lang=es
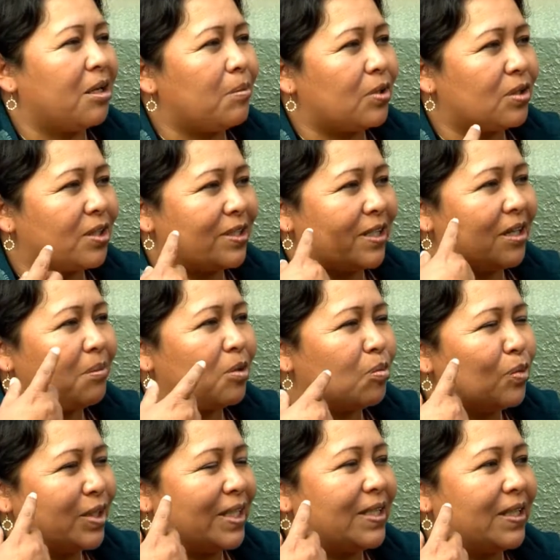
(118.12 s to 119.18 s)
queremos,
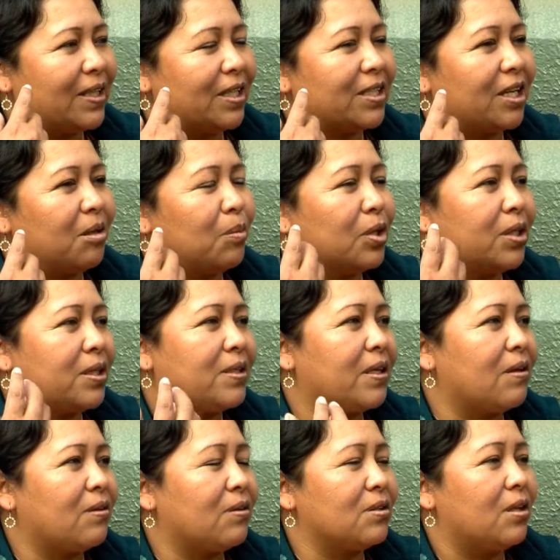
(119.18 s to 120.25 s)
tenemos muchas ideas, queremos
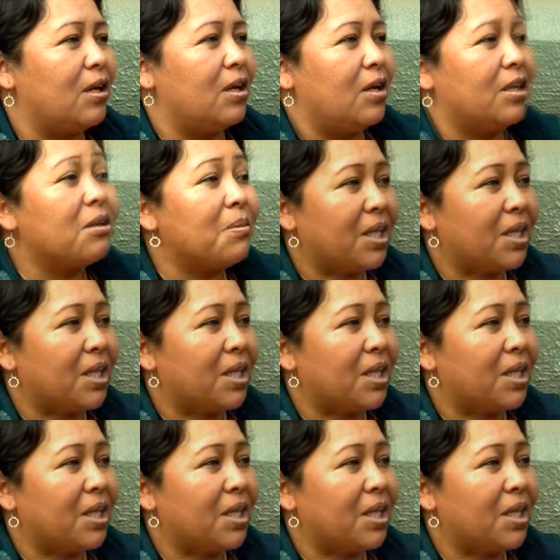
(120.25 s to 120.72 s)
decirlos. La